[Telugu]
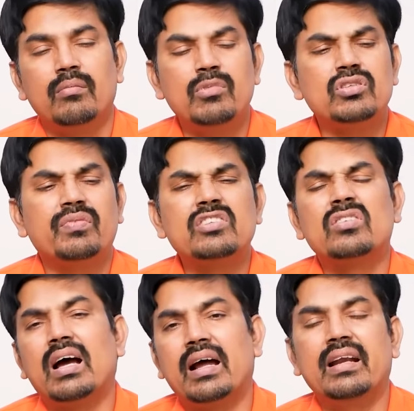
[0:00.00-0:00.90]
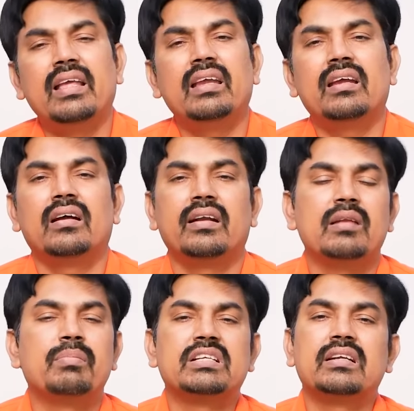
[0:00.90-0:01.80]
మ్యూచువల్ ఫండ్స్లో హార్డ్లీ
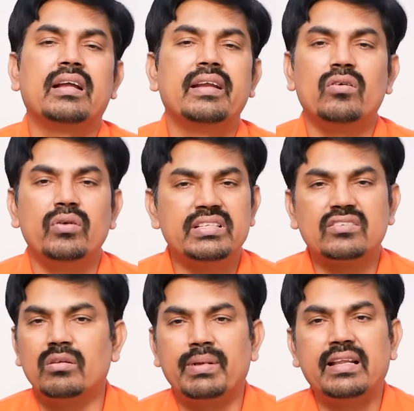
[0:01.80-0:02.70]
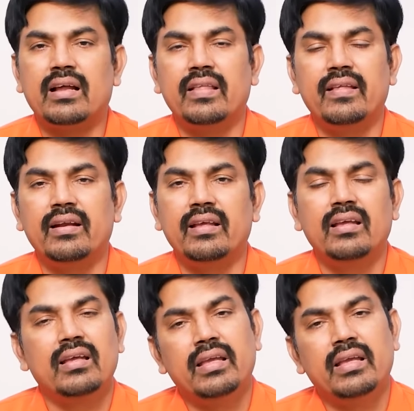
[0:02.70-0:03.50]
టెన్ పర్సెంట్ కన్నా ఎక్కువ డిస్కౌంట్ పెద్ద రాలేదండి